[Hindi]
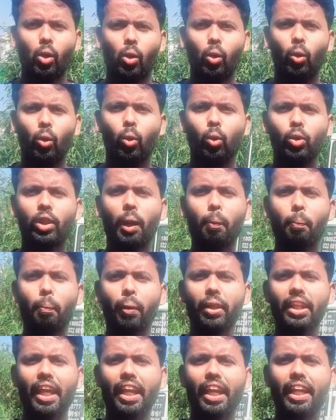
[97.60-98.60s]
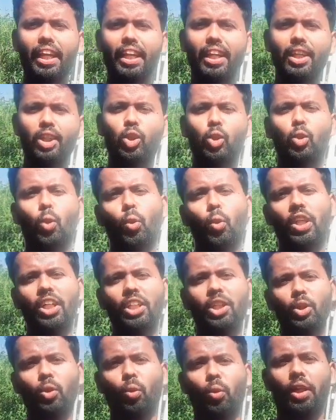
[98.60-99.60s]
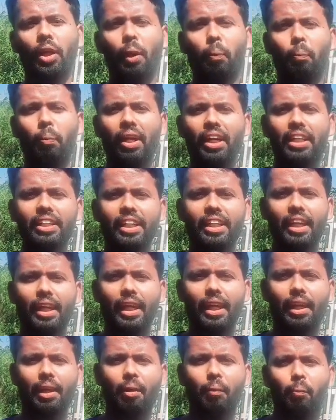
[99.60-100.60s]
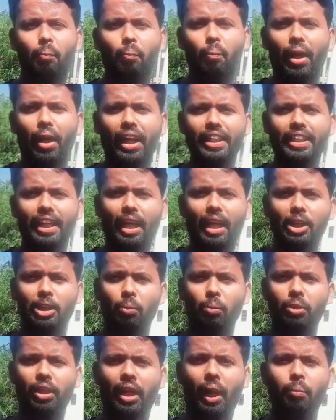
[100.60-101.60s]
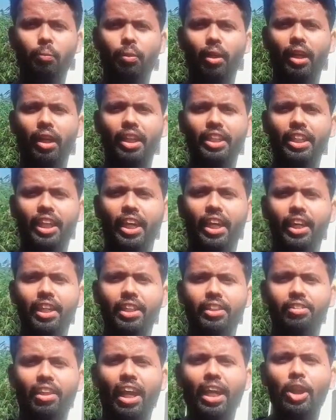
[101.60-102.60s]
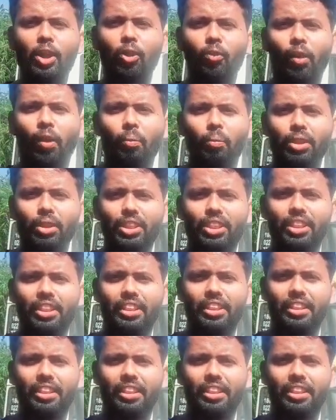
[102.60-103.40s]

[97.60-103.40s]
लोधा अपर थाने की छोटी से छोटी अपडेट के लिए मेरा चैनल सब्सक्राइब कर लीजिएगा थैंक यू वेरी मच